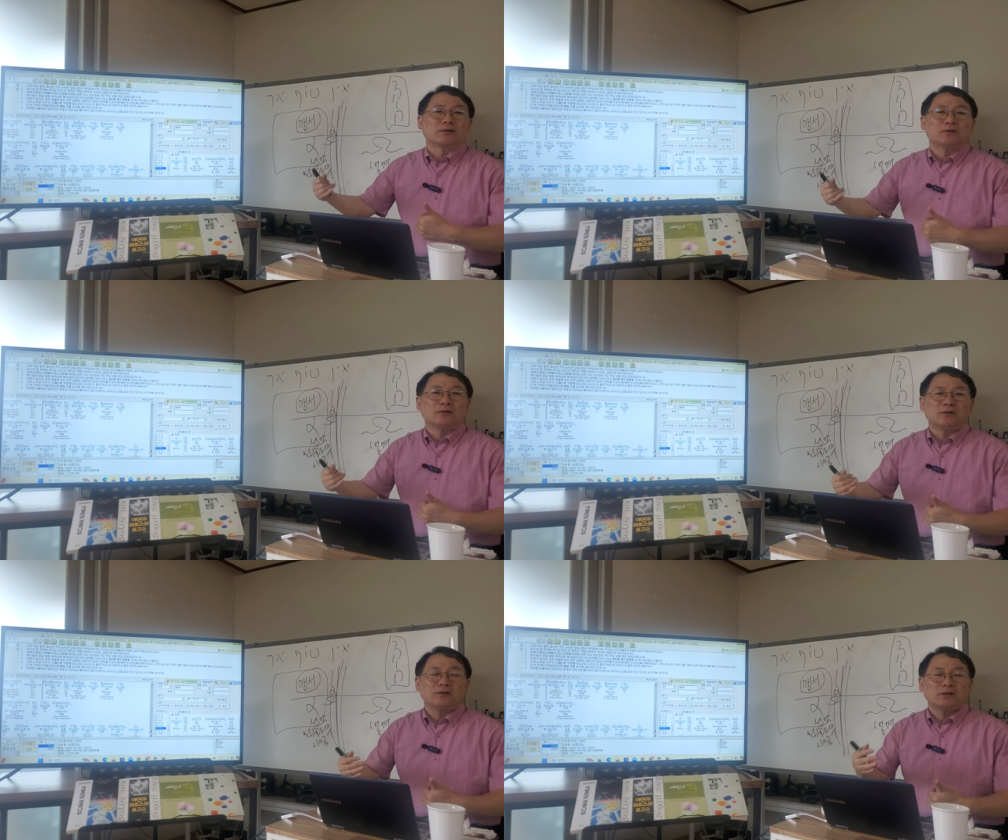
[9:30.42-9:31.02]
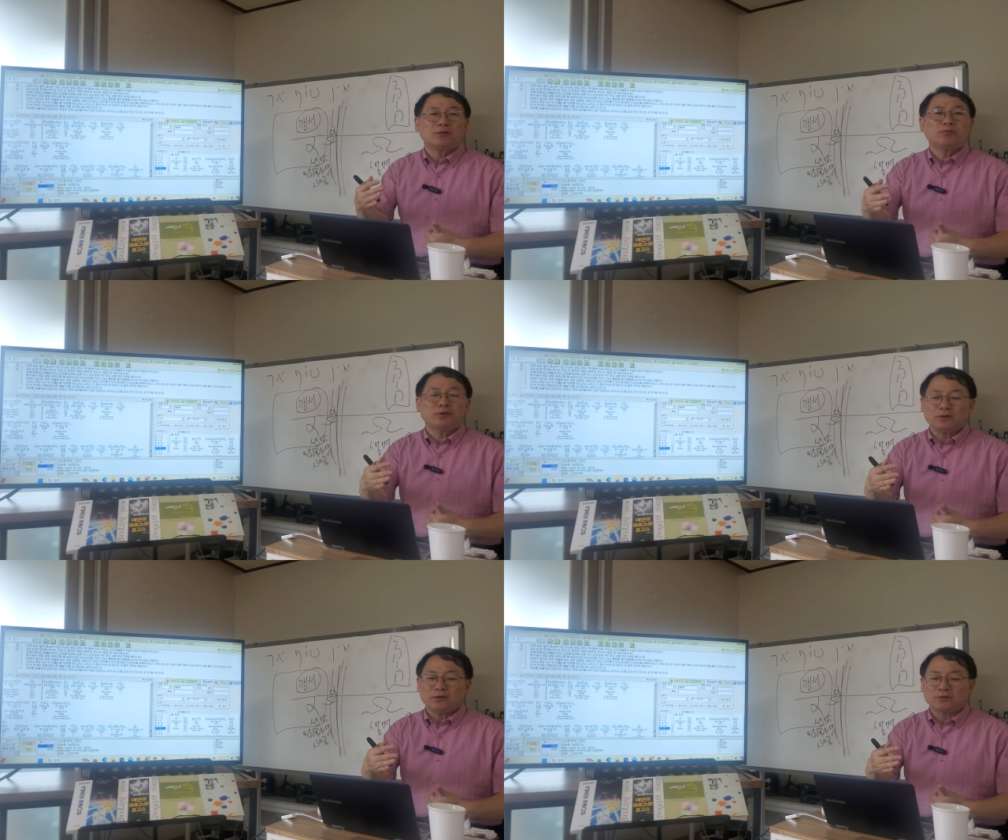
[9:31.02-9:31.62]
그
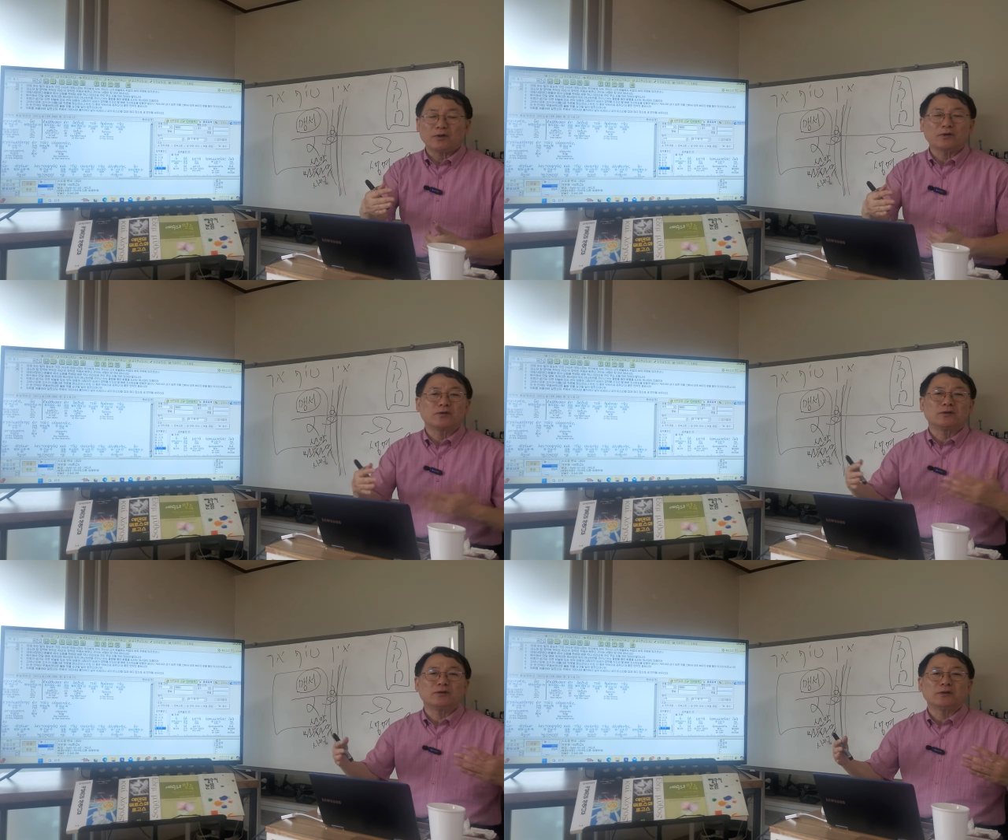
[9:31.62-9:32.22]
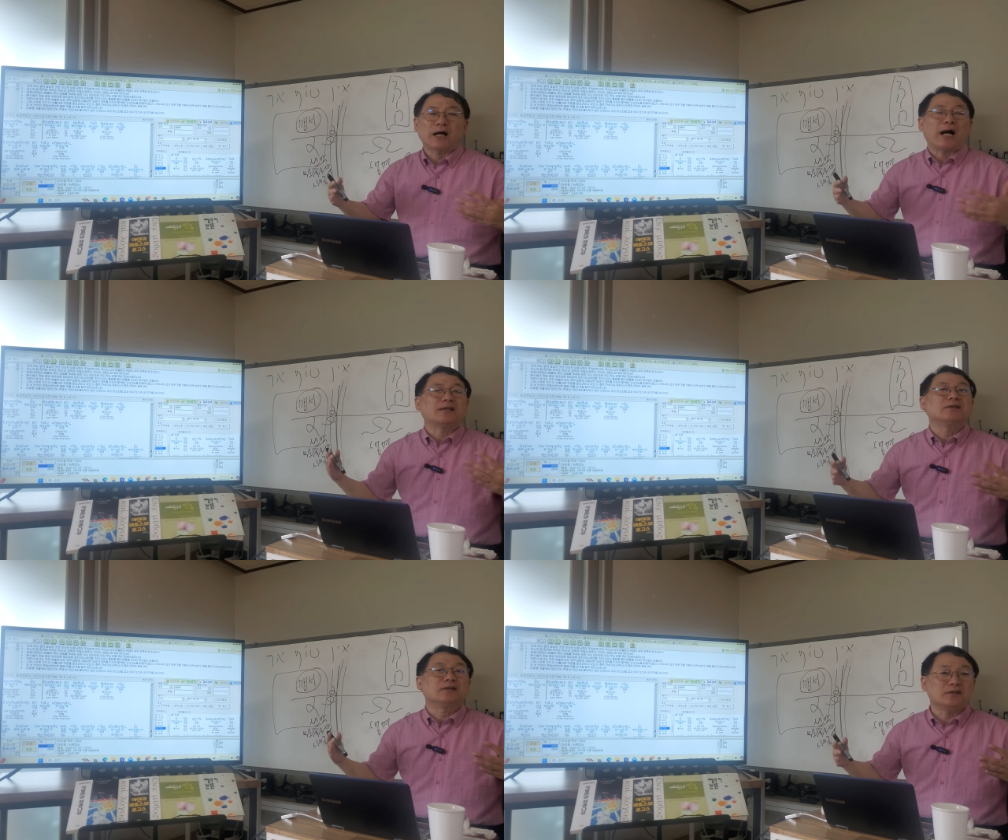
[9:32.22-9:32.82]
히브리서에서는
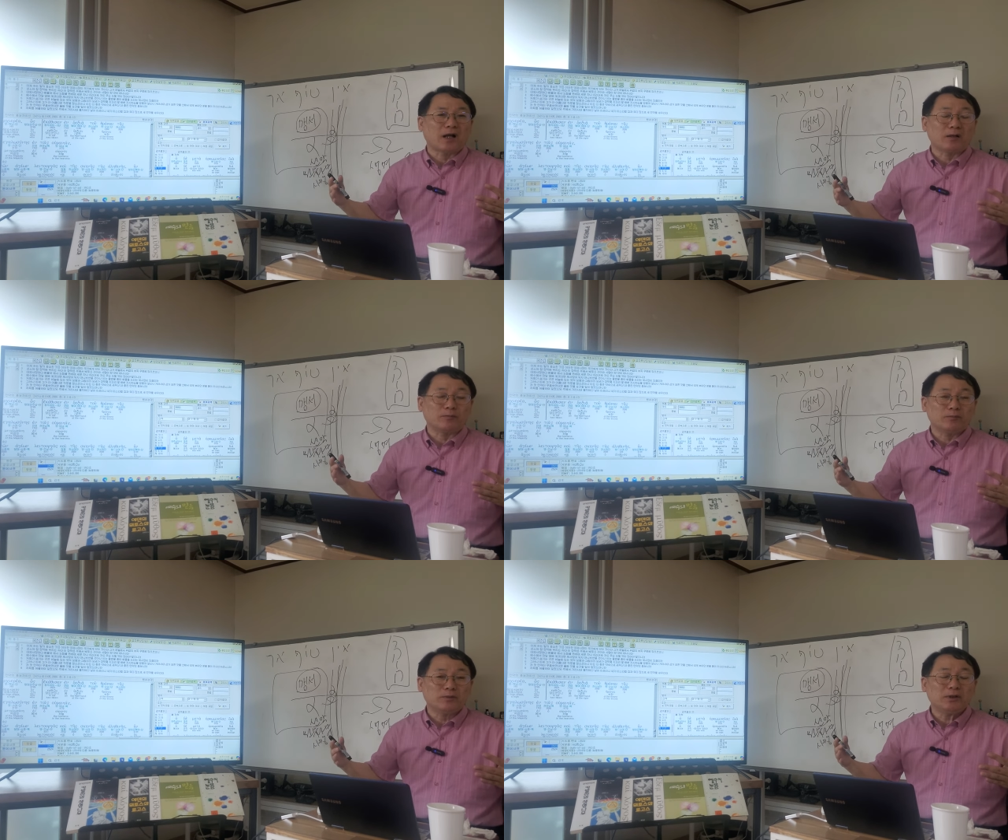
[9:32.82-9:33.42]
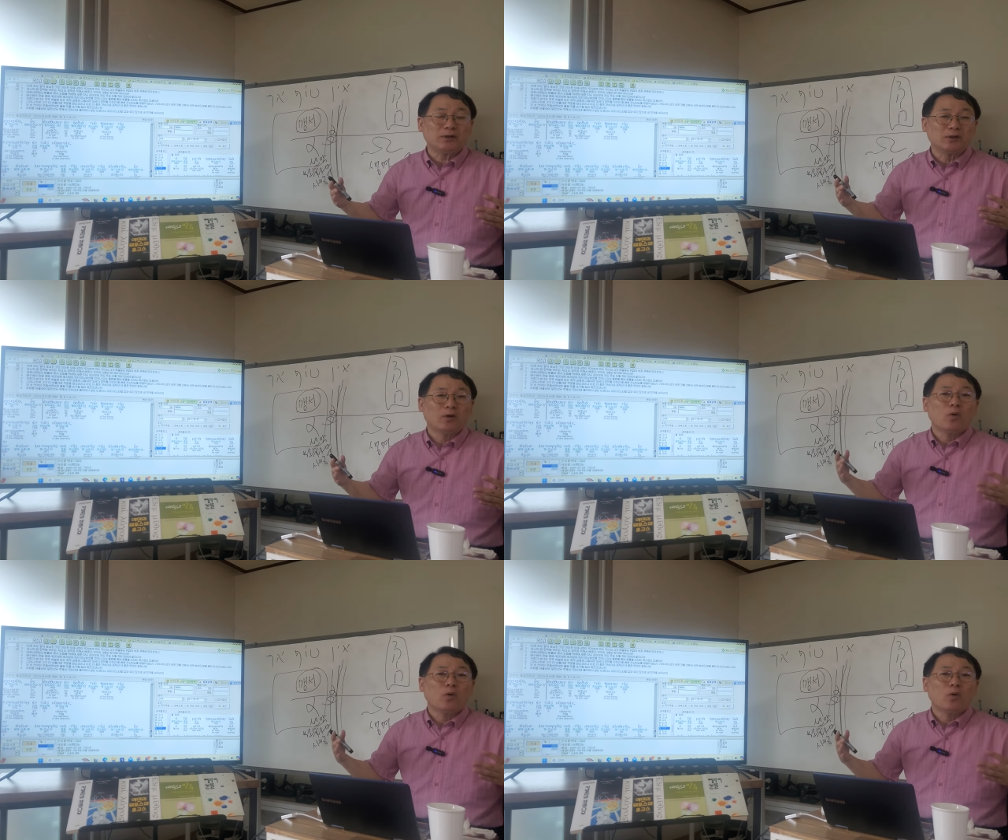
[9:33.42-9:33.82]
아들의 삶이